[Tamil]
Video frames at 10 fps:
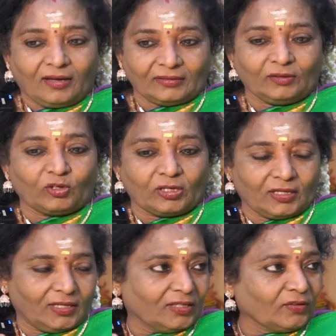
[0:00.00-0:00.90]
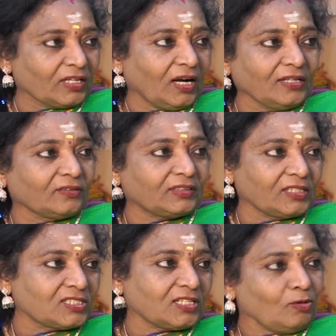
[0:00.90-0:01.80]
அந்த ஒரு இருபது நாள்
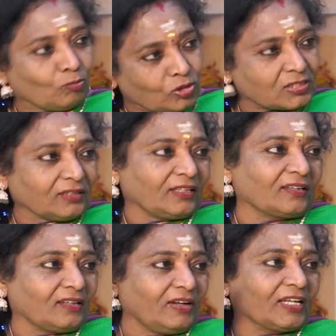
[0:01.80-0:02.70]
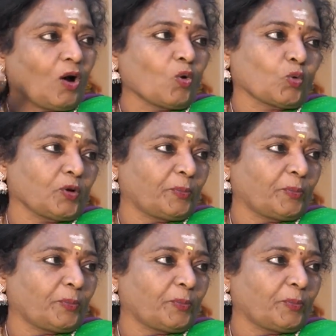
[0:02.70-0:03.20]
இருபத்தஞ்சு நாள் முழுசா தேர்தல் வேலைக்கு அவங்க கூட